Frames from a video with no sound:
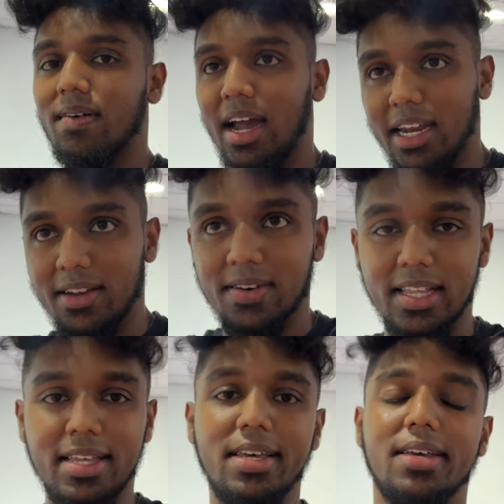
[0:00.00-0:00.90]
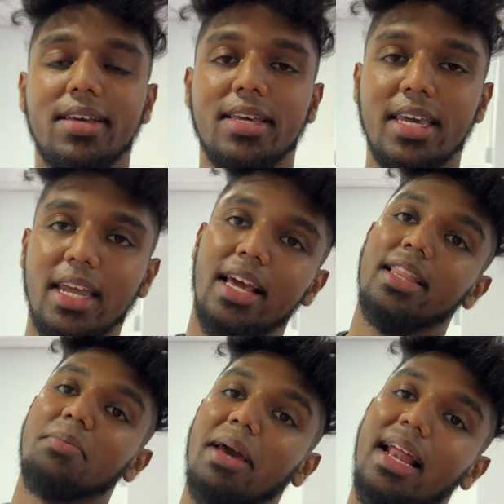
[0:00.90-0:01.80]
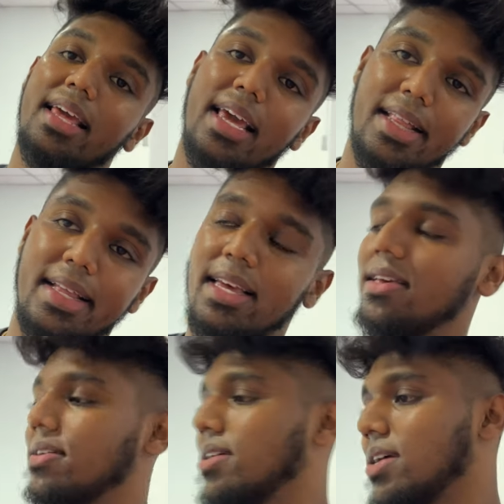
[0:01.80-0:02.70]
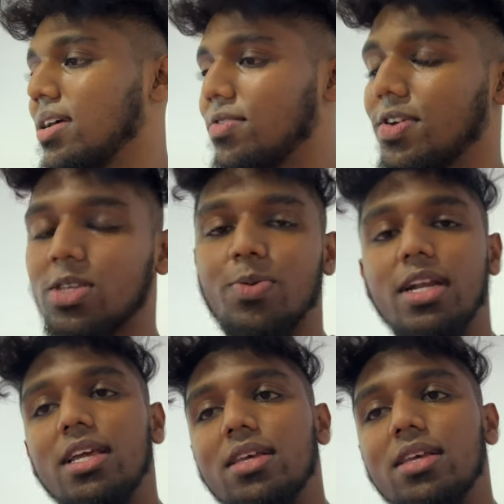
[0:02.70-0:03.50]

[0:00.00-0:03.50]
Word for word: வாங்கிட்டு வந்து கீழேருந்து மேலே ஏற்றி ஃபிக்ஸ் பண்ணி